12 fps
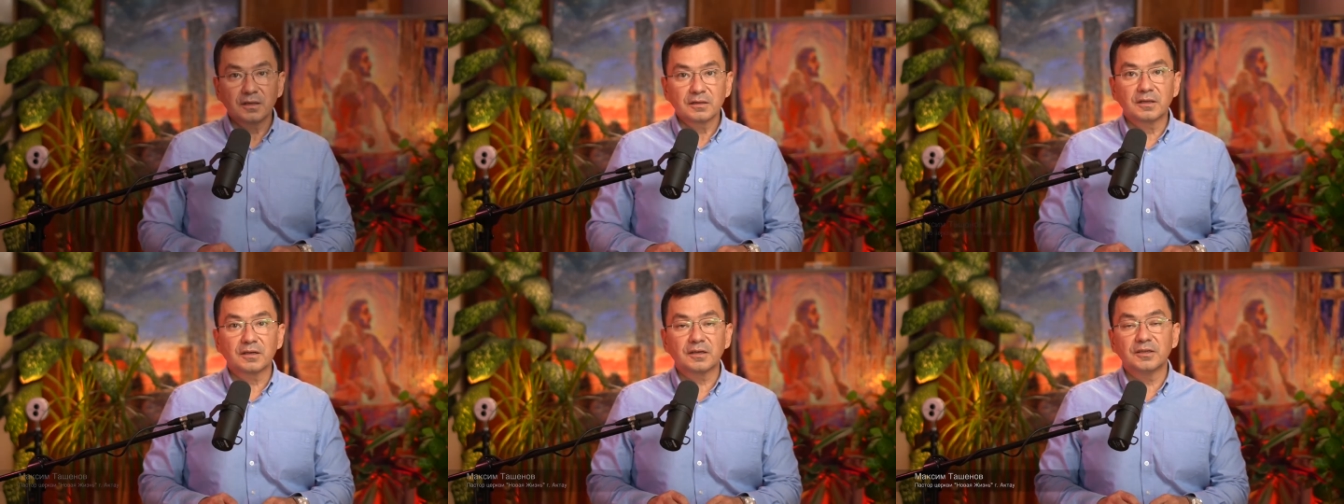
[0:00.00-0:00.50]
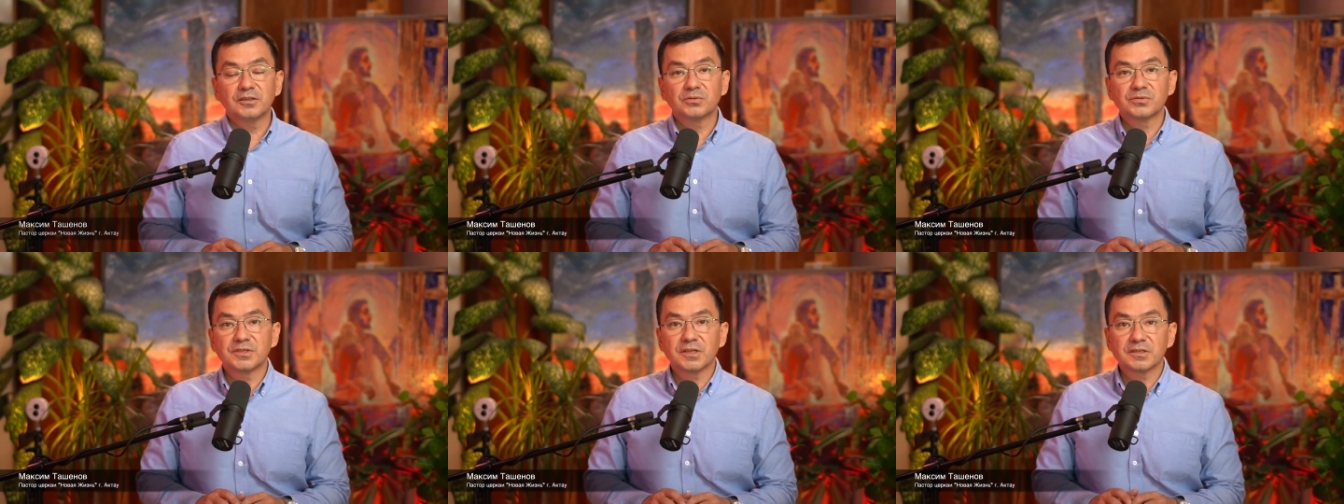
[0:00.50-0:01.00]
Дорогие
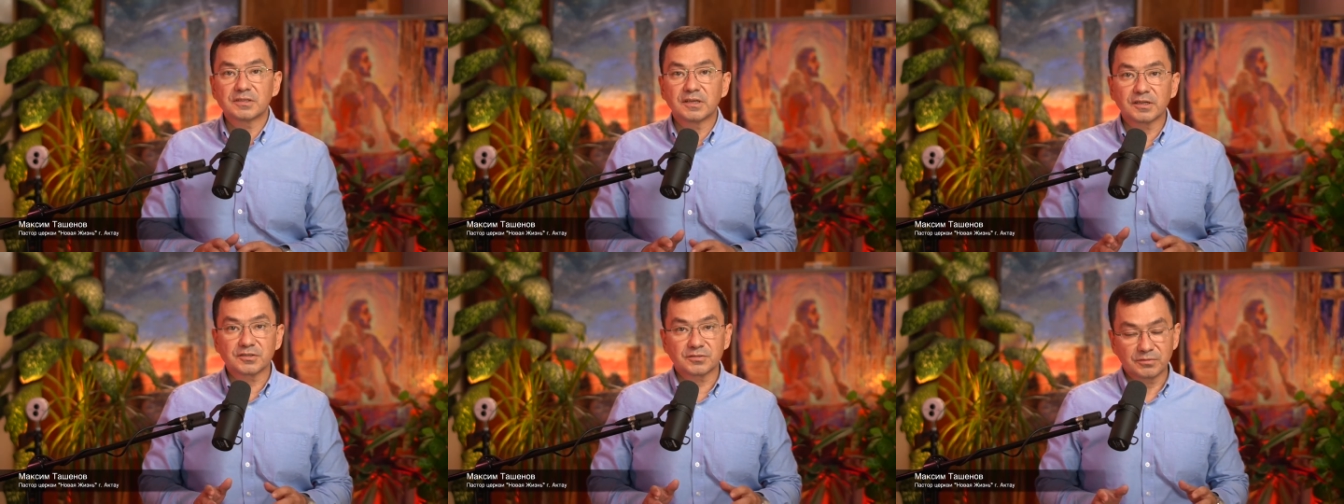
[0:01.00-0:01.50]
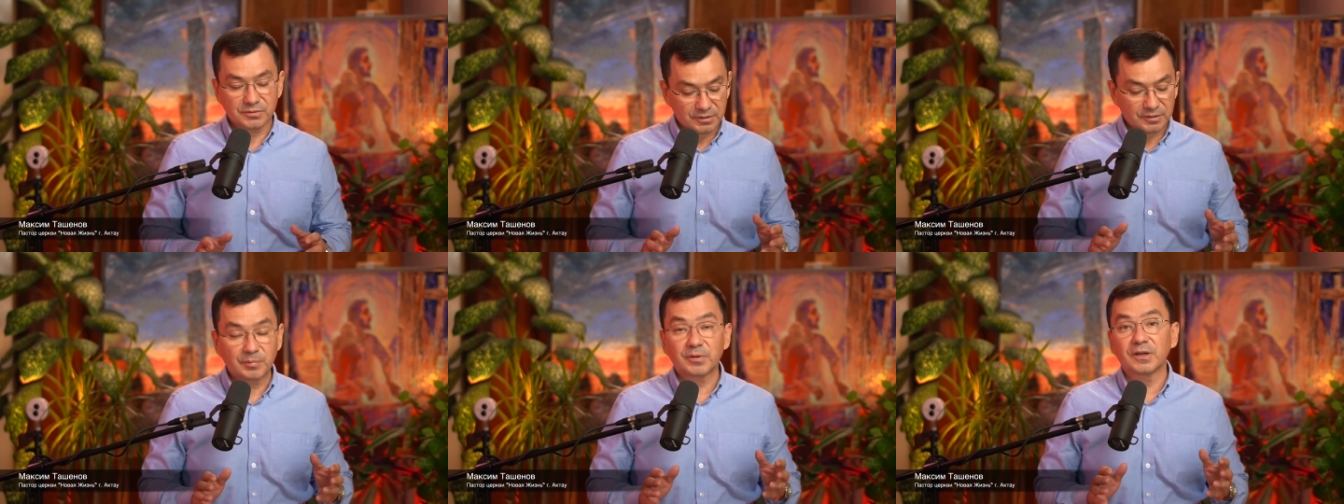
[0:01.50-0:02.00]
друзья, здравствуйте!
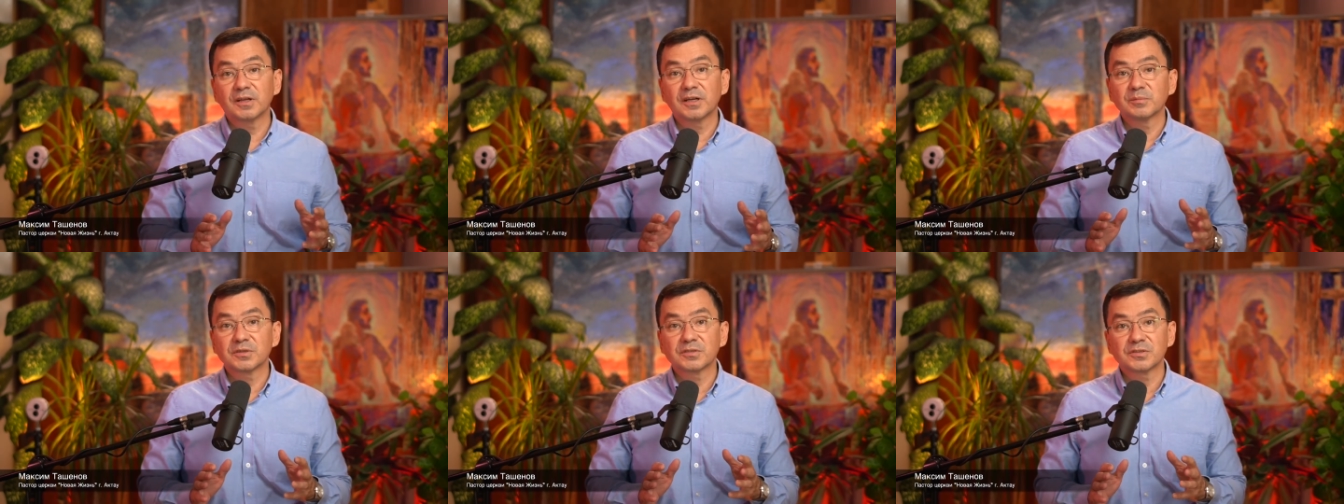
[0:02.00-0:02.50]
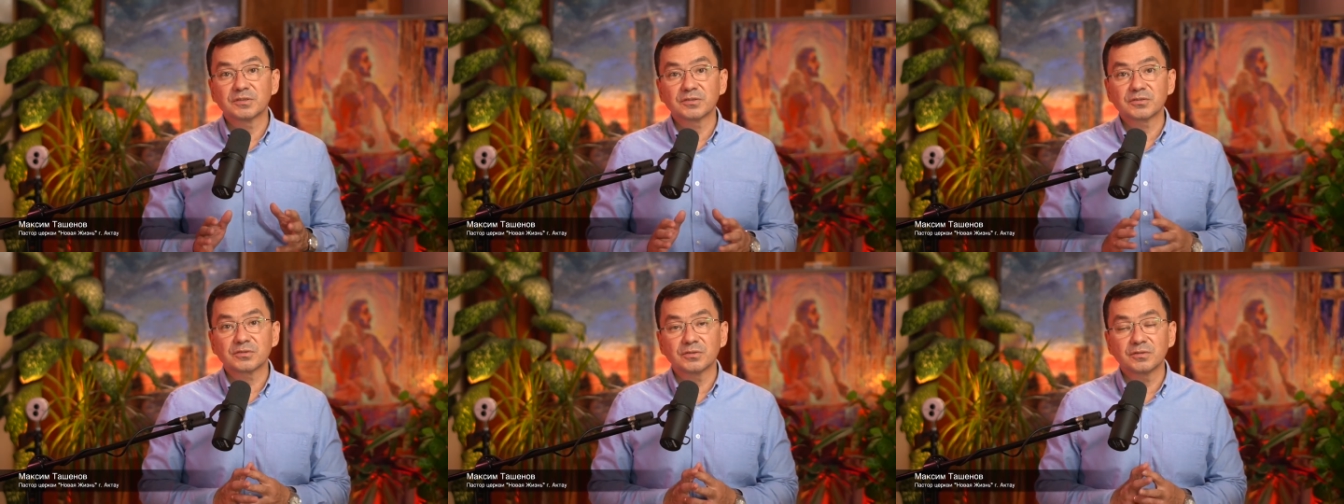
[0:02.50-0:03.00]
Это программа «Сила
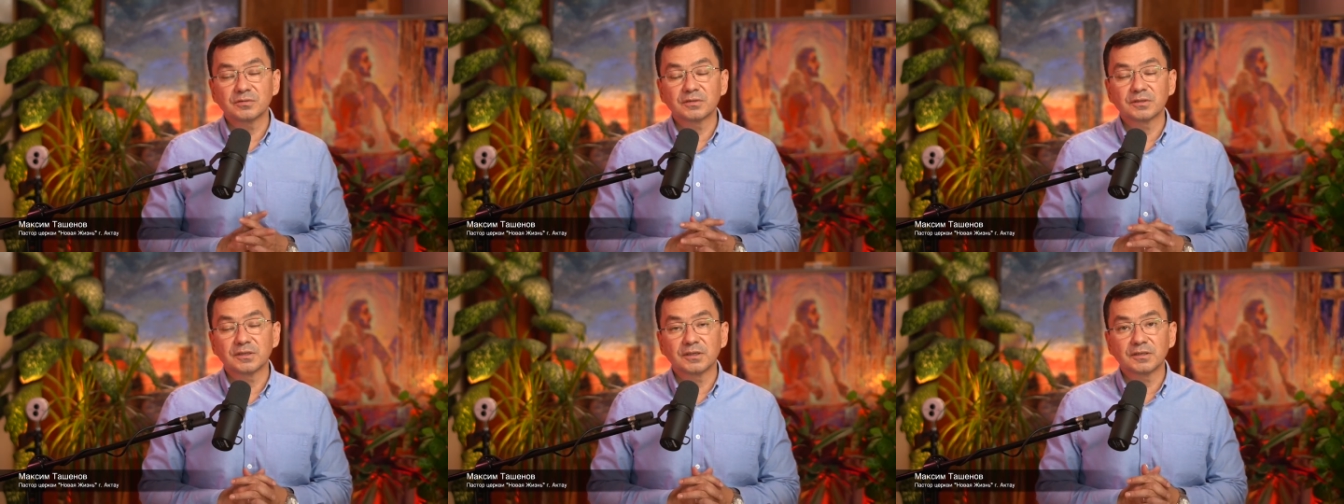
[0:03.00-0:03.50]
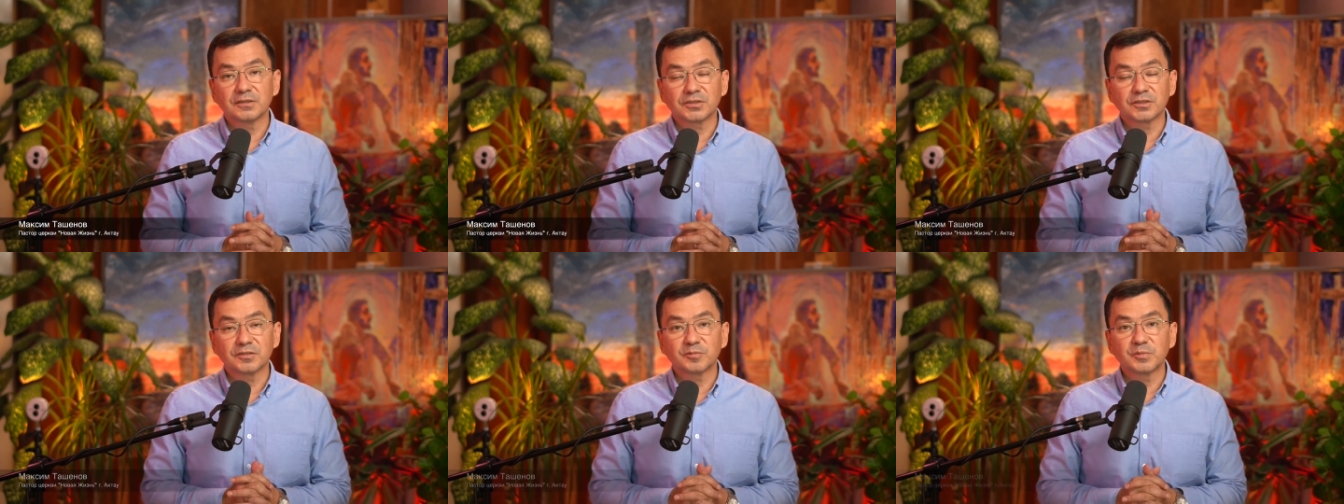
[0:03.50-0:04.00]
слова» и я,
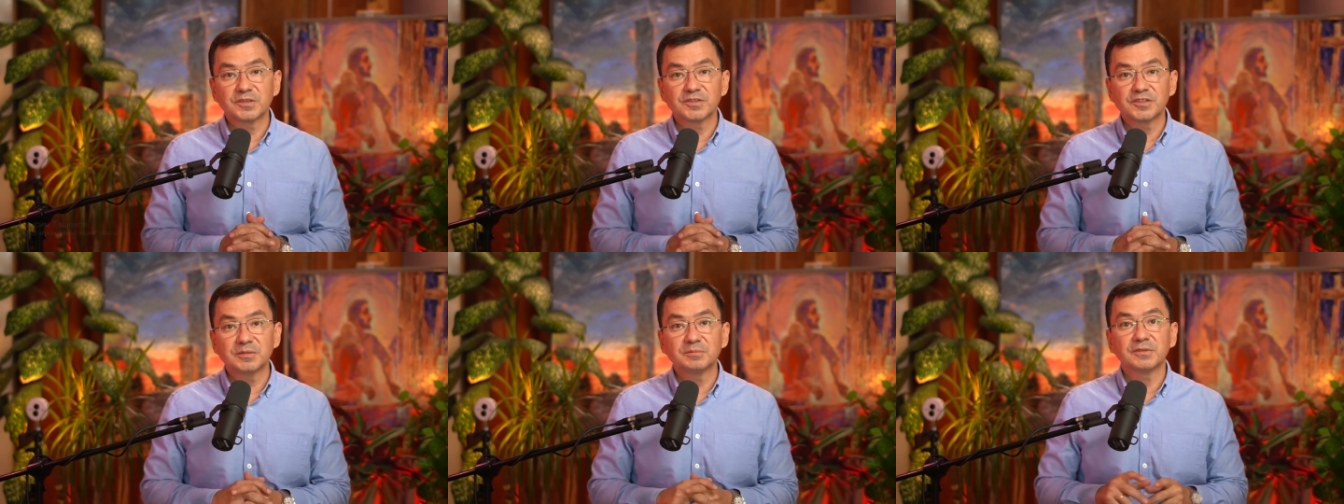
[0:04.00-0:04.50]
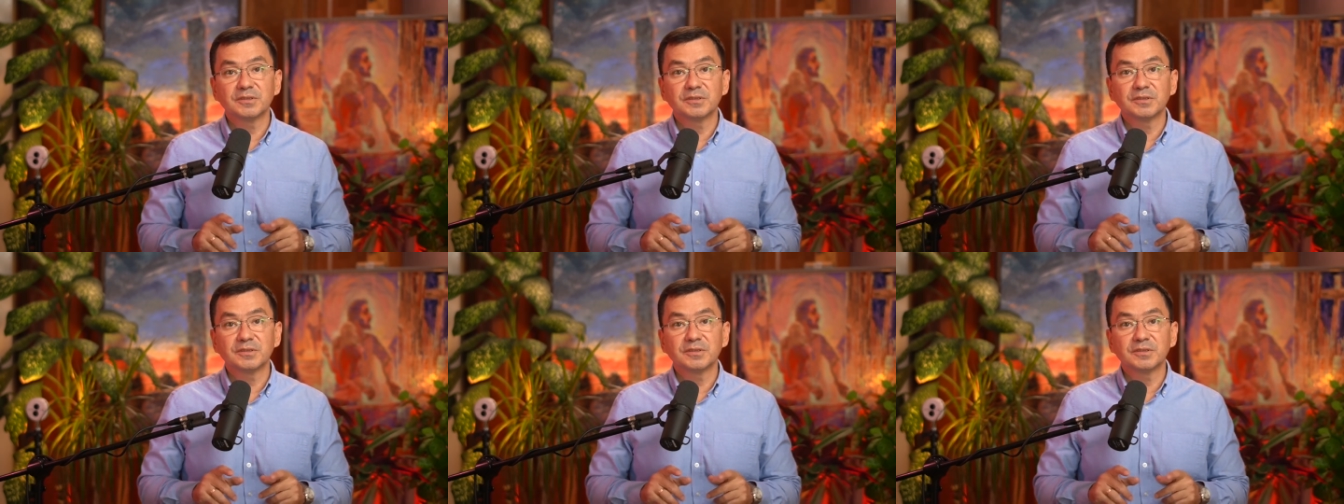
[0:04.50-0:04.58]
Аташенов Максим,